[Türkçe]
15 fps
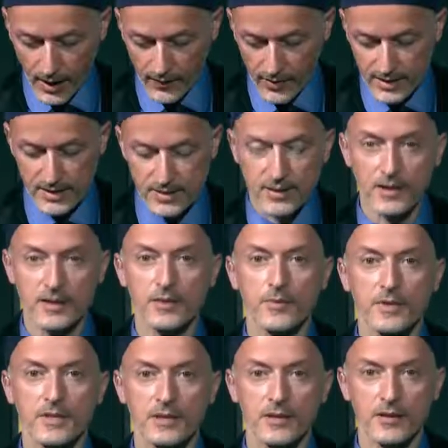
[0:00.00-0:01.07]
Evet
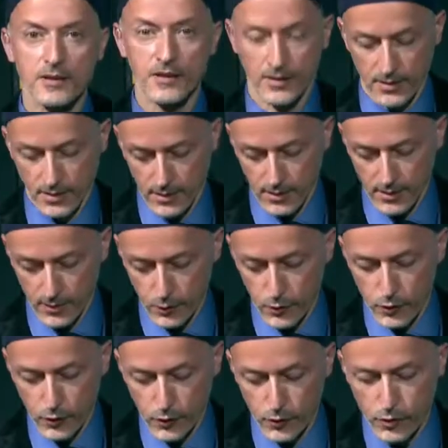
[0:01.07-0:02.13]
izleyicimizin e,
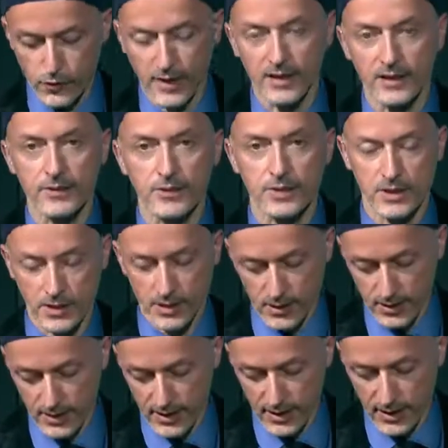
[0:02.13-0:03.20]
üç sorusu var
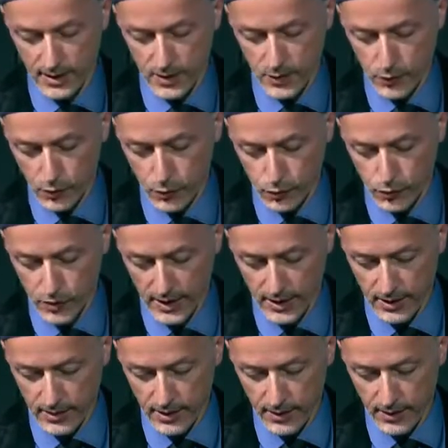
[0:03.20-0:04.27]
demiştik. Diğer iki soru şu
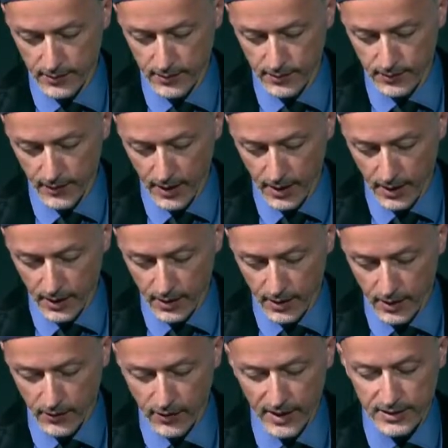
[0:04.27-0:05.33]
şekilde.
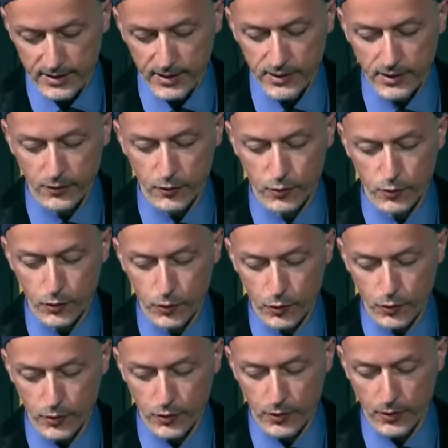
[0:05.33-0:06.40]
Vahdedi
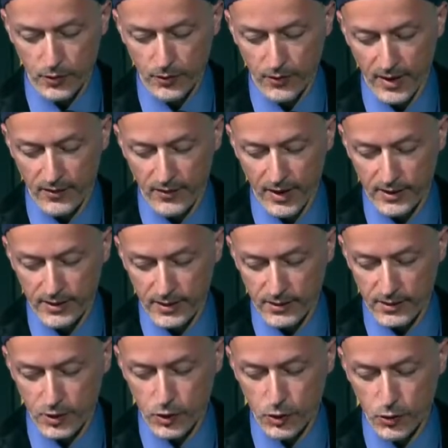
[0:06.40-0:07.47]
vücut ve
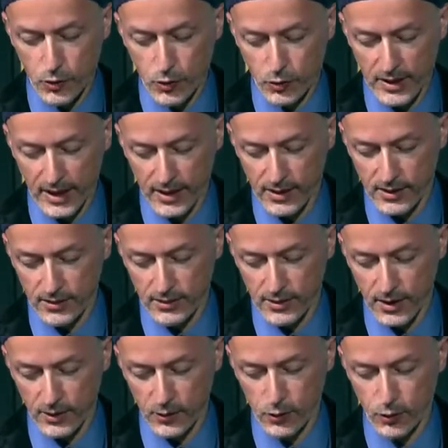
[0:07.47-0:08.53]
vahdedi şuhut
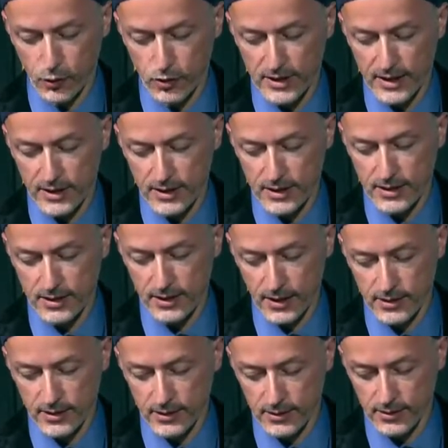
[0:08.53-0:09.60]
hakkında görüşleriniz
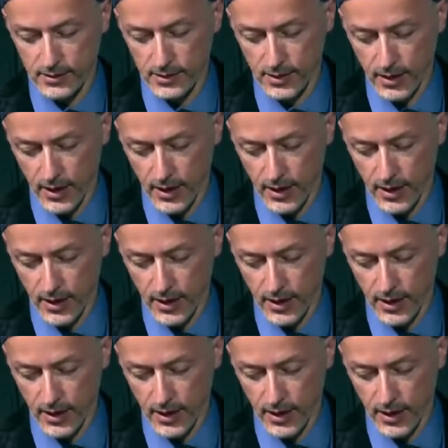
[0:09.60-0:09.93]
nedir?